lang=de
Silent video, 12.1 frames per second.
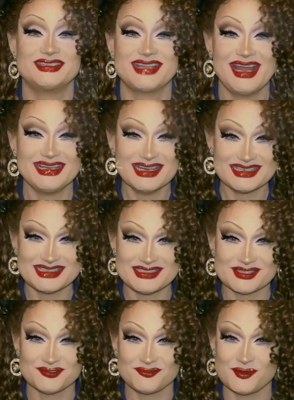dann in
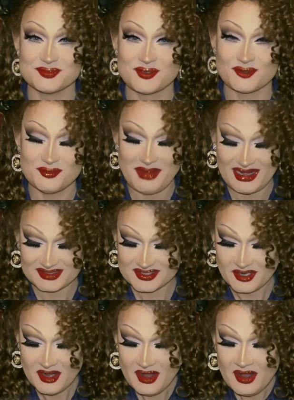dieser Form so gemacht.
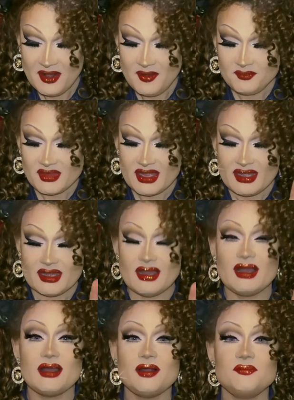
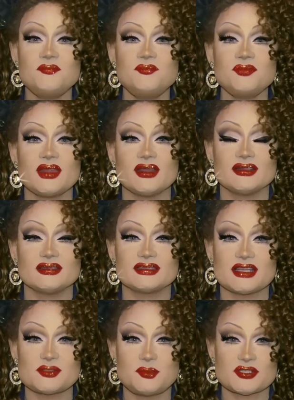Ähm,
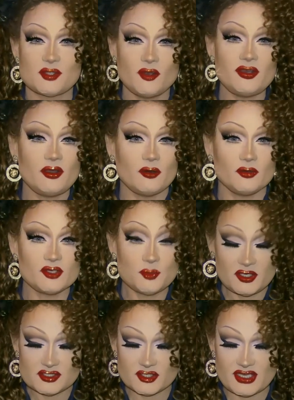das Besondere, und ich
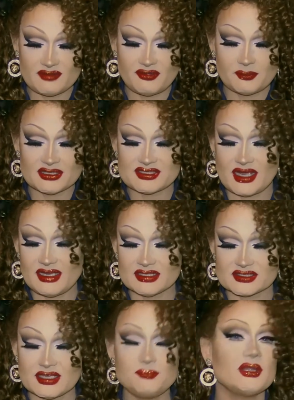möchte es euch einfach mal zeigen,
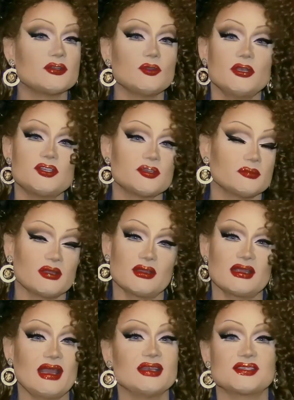es gibt natürlich,
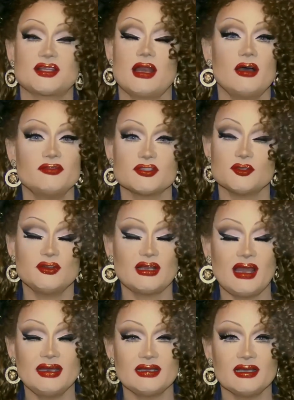ganz klar für so eine
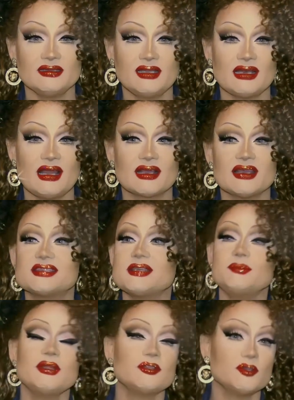kleine Gartenanlage, es
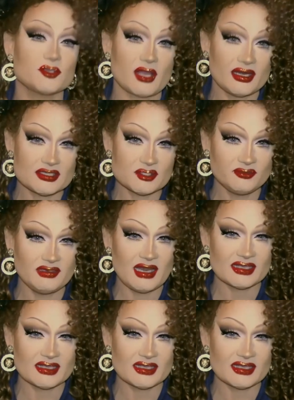gibt natürlich gar nicht so viele